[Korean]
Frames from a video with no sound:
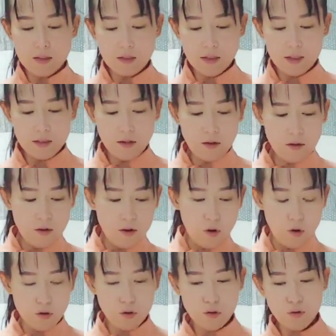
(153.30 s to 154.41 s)
그래서
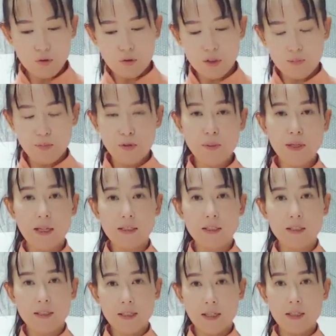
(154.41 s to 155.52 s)
어느 쪽이
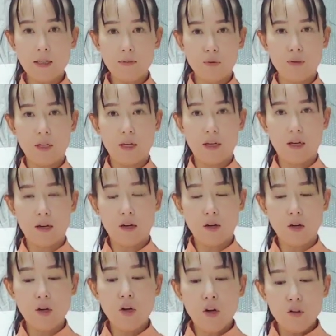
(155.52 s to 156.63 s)
불편한지
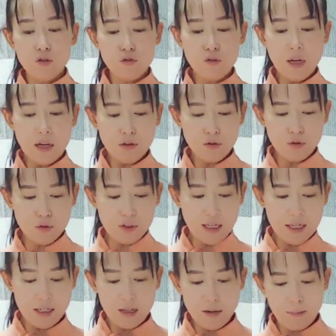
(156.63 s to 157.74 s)
찾아보세요. 육안으로
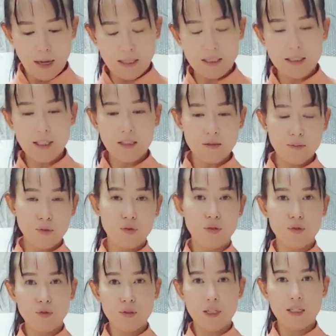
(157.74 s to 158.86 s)
차이가 많이 나는
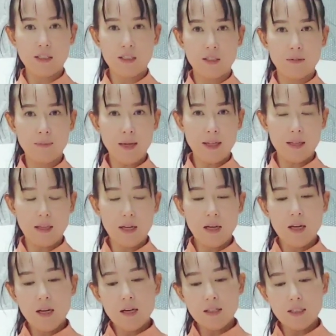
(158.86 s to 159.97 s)
분들도 계시지만
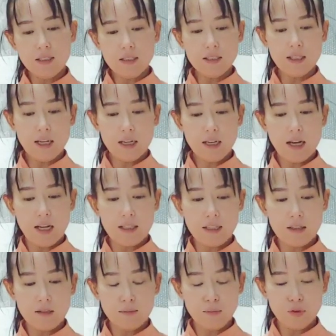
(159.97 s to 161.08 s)
큰 차이가 안
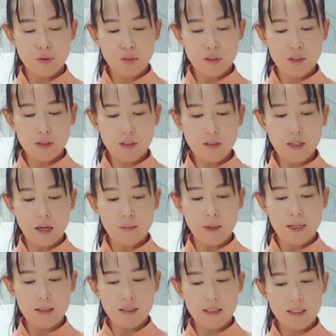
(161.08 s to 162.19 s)
나는 분은
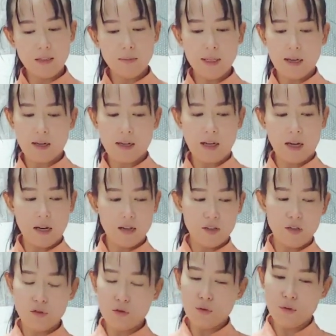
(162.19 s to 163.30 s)
아마 느낌이 약간 아
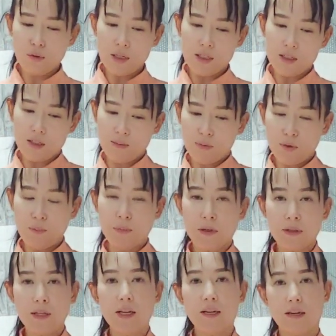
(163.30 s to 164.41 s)
이쪽으로 하니까
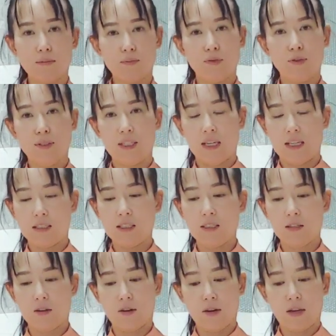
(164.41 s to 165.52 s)
불편해 란 분이
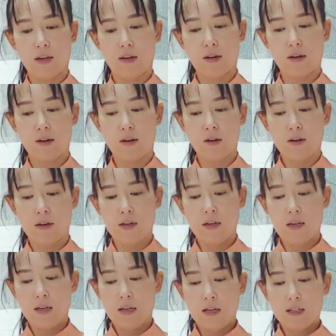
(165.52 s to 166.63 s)
계실 거예요.
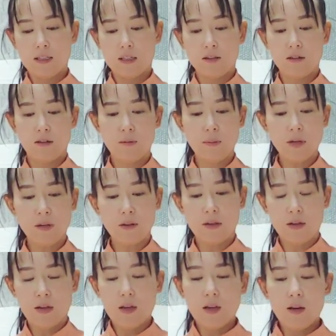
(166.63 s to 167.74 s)
자 그러면
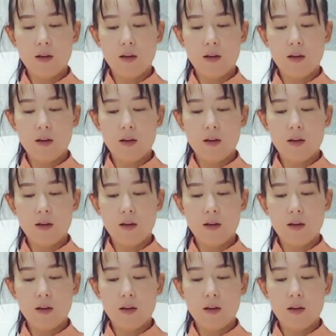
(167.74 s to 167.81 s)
